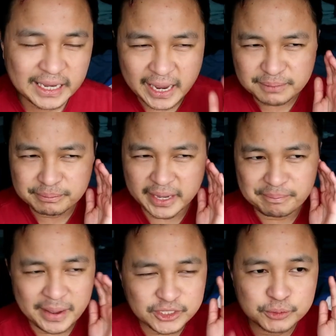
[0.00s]
Kahit me
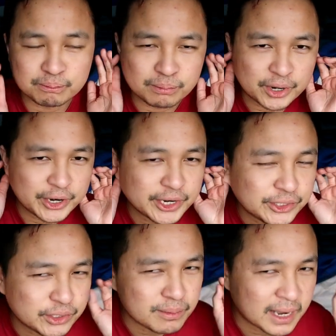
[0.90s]
medyo
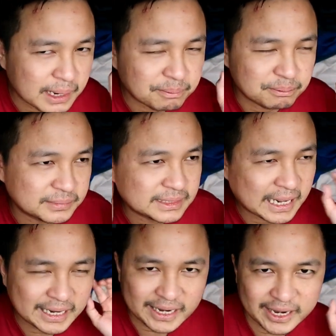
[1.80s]
blurred yung mga
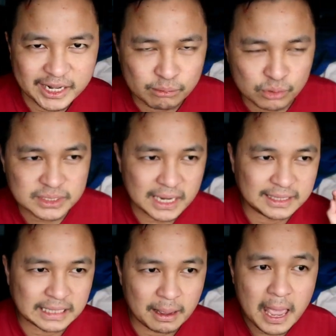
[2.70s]
naririnig mong
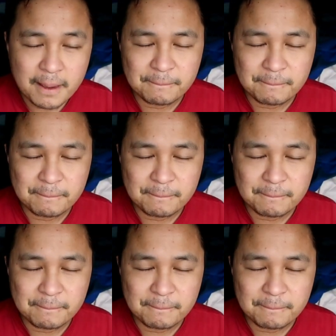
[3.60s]
salita,